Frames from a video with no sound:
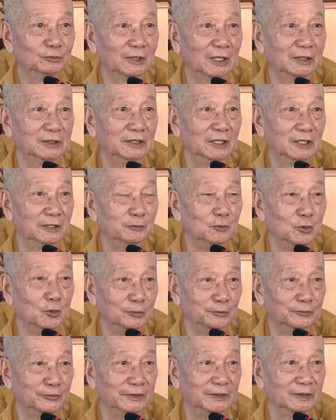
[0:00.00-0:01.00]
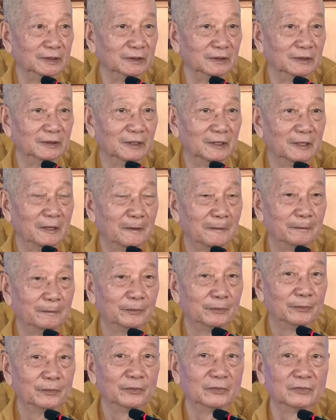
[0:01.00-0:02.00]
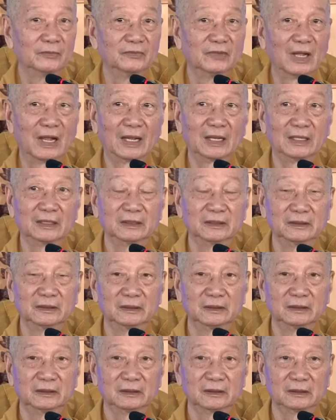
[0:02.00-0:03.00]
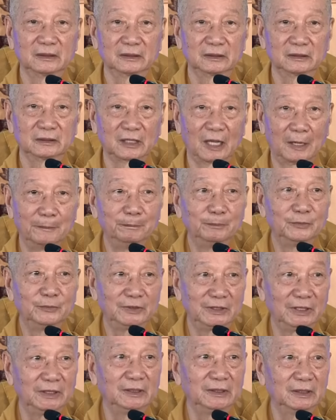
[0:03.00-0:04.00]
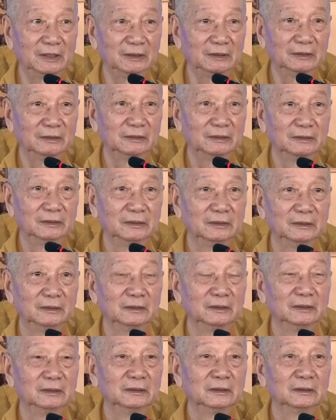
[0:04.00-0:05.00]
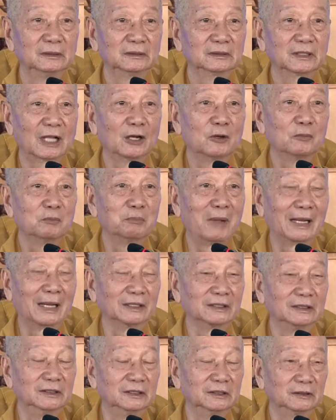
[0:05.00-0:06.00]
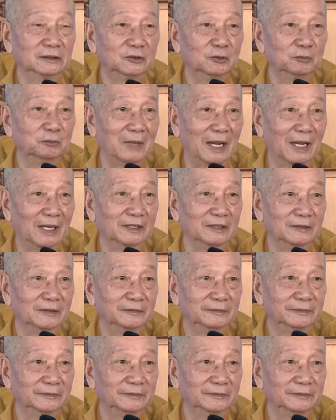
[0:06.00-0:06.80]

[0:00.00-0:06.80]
ta dễ buồn phiền, và thậm chí ta không bằng được chúng bạn.